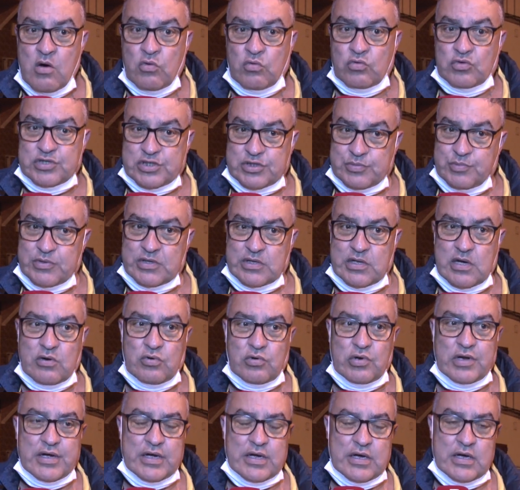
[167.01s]

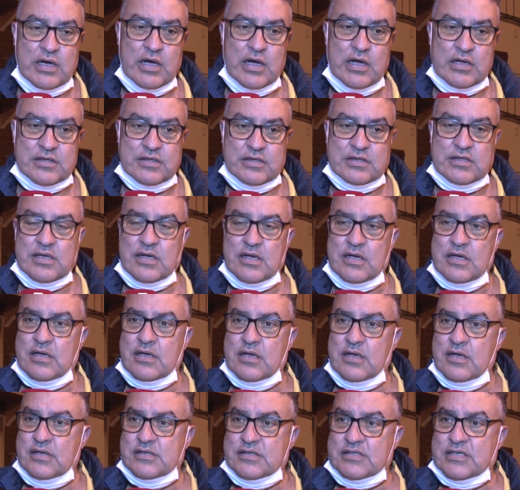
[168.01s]
ونتمنوا ليه حظ
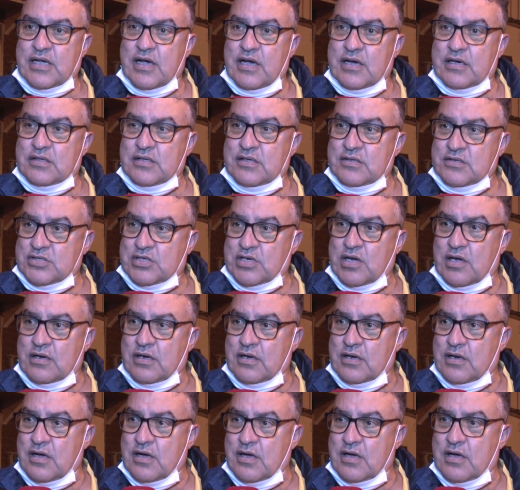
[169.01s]
آه، سعيد ان شاء
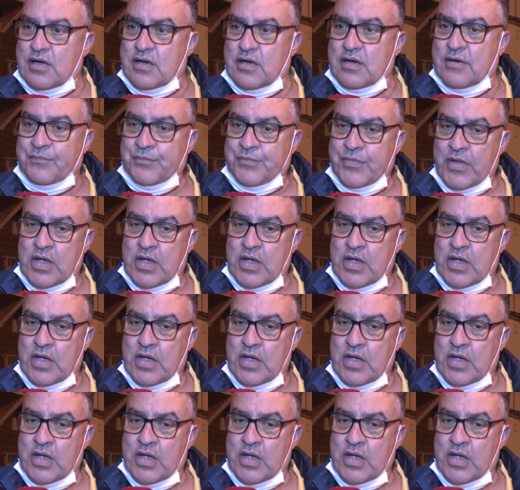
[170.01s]
الله